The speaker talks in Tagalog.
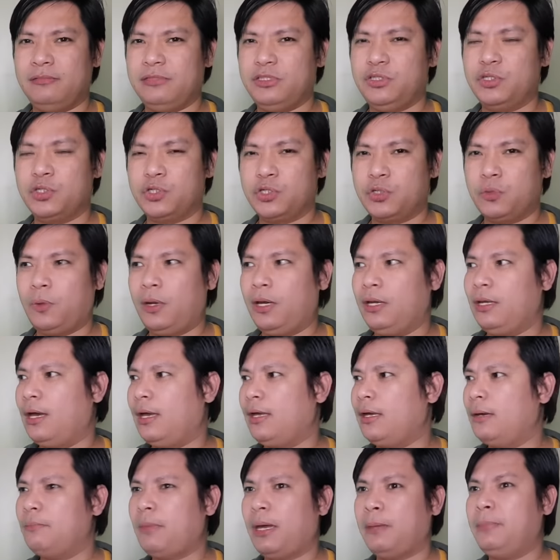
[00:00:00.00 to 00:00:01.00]
Usually
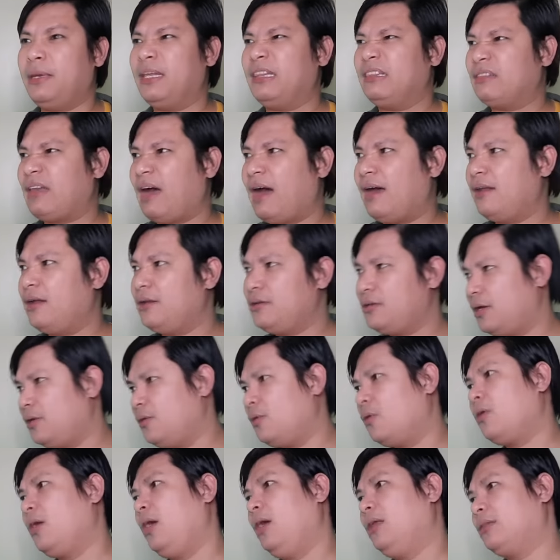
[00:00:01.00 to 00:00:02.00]
ayan may bintana
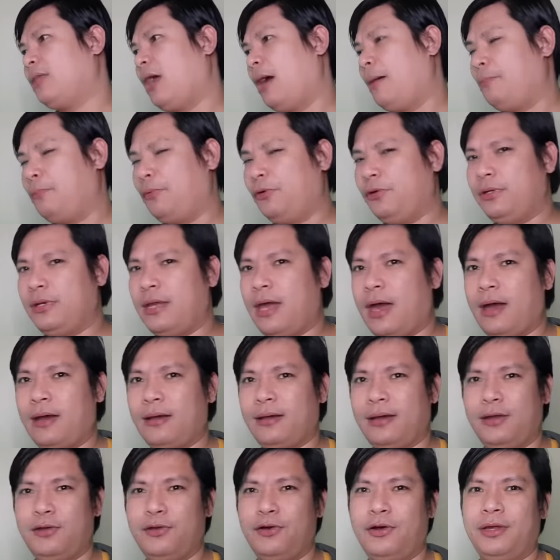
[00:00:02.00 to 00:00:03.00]
diyan. Okay, tapon na,
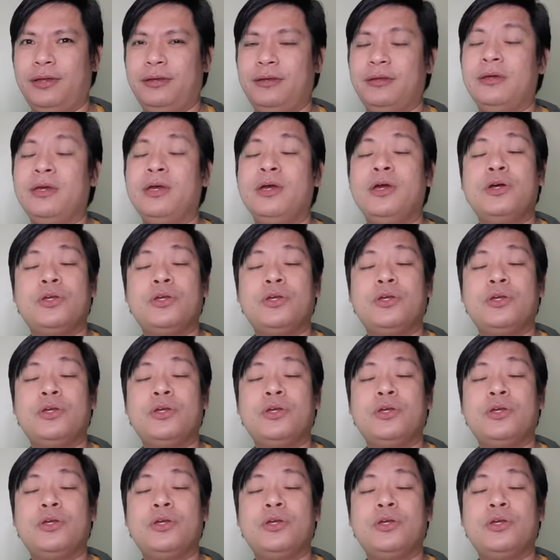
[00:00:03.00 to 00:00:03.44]
ganon.